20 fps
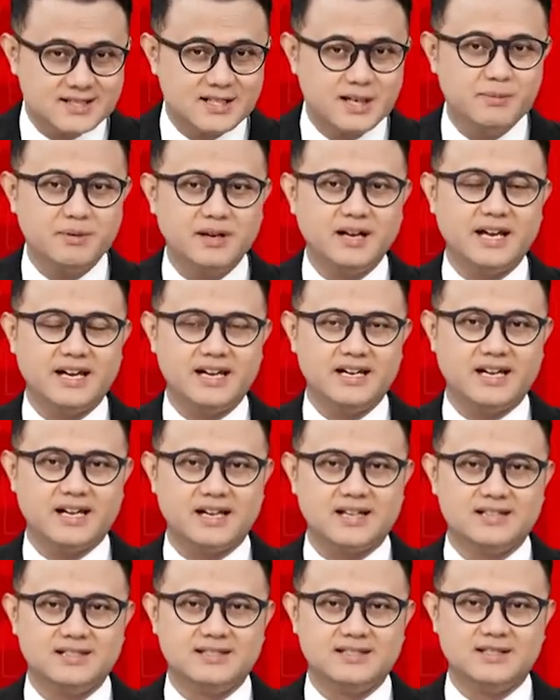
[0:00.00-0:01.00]
streaming lainnya.
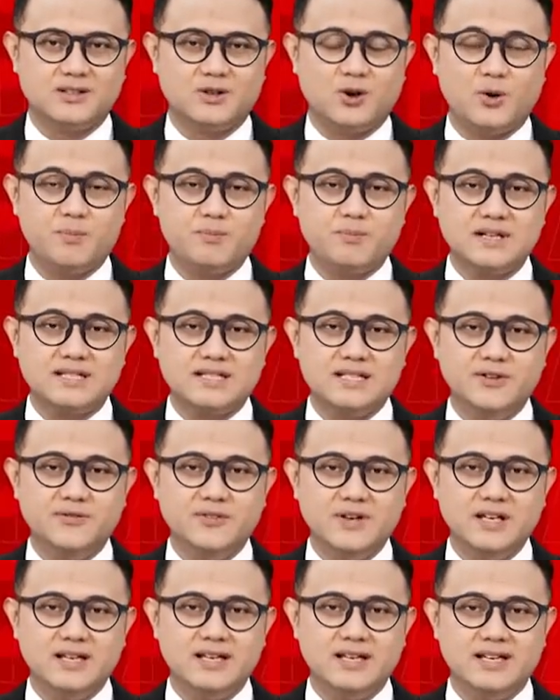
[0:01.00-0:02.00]
Kompas
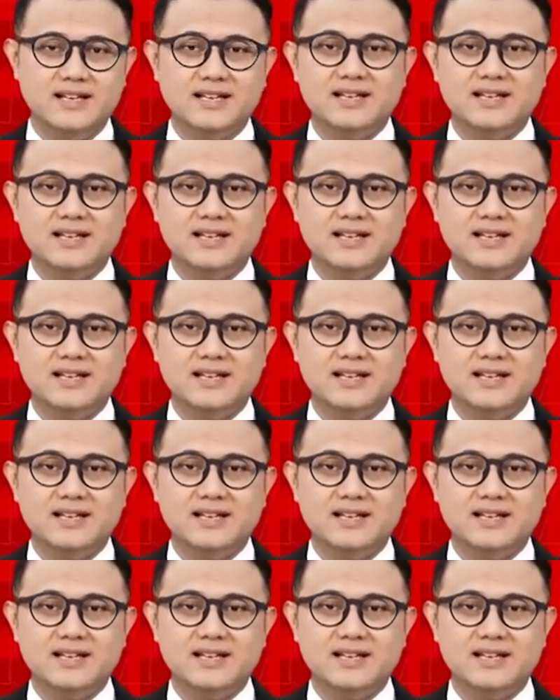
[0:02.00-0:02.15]
TV,